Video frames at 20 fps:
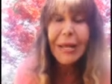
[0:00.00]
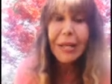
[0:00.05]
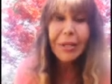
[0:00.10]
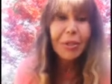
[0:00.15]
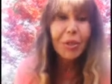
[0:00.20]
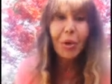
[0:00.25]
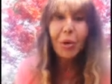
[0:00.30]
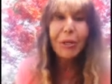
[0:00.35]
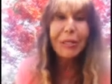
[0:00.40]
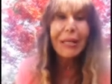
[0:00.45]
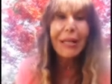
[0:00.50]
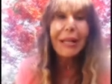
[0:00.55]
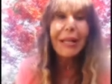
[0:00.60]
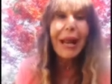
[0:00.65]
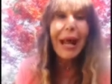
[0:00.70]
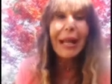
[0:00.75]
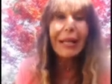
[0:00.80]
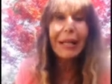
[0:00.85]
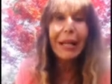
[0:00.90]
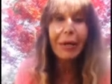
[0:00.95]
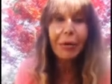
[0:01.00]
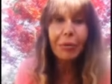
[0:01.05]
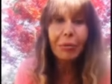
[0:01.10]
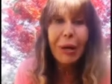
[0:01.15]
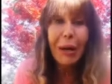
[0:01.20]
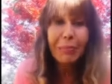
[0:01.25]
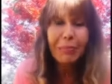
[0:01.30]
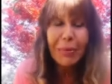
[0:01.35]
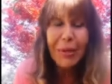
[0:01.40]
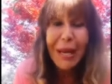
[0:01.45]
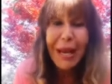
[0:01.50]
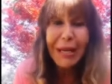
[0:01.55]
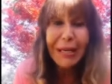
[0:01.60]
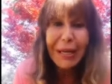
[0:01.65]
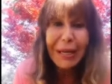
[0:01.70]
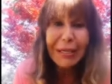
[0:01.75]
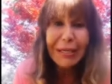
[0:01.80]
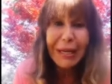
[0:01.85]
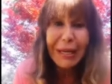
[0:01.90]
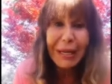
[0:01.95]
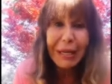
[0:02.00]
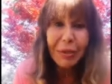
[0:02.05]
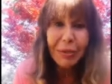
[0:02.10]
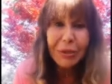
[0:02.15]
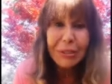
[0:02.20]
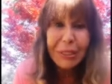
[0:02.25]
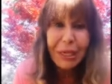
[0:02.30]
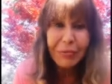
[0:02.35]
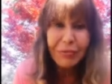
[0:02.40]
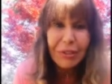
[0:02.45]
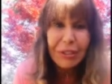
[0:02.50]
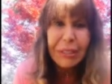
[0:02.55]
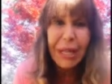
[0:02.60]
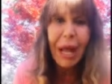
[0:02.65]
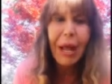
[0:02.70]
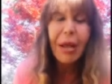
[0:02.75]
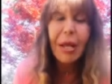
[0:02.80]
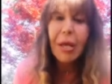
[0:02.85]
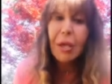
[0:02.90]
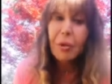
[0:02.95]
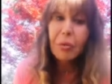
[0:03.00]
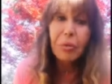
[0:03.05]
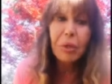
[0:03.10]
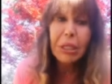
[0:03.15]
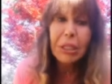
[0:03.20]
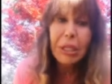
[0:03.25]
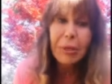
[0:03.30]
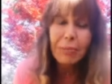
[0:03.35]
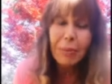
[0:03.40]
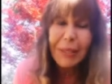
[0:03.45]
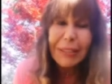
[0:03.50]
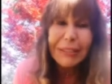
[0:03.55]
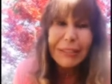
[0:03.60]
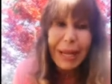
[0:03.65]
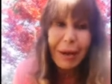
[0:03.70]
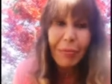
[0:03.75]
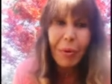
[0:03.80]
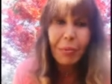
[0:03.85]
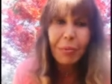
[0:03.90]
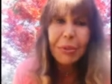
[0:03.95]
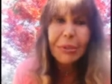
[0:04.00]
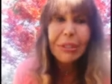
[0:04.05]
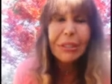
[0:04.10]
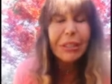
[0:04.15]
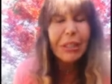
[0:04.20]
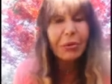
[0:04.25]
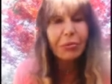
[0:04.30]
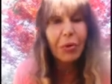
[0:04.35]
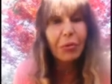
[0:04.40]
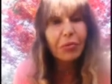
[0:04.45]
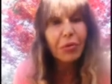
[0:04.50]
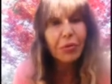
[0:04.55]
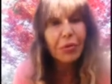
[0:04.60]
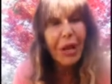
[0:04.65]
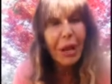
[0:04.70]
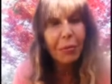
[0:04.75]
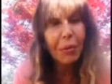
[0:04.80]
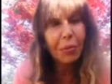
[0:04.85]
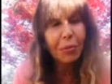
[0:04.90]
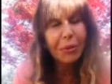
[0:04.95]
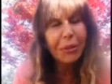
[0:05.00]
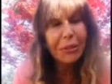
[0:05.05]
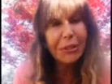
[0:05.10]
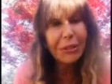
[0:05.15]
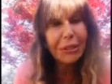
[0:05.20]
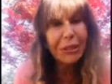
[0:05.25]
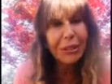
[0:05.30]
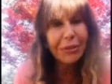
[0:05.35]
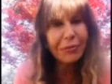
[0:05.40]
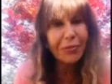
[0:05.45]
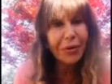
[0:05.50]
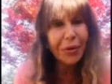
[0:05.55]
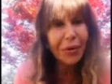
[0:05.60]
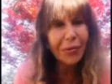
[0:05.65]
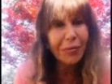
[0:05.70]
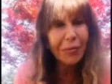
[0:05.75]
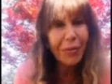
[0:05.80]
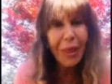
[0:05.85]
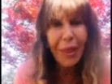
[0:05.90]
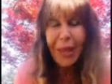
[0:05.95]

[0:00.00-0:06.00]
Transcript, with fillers: Tornerà la luna piena nella nostra vita. Quindi pensiamo positivo e viviamo positivo.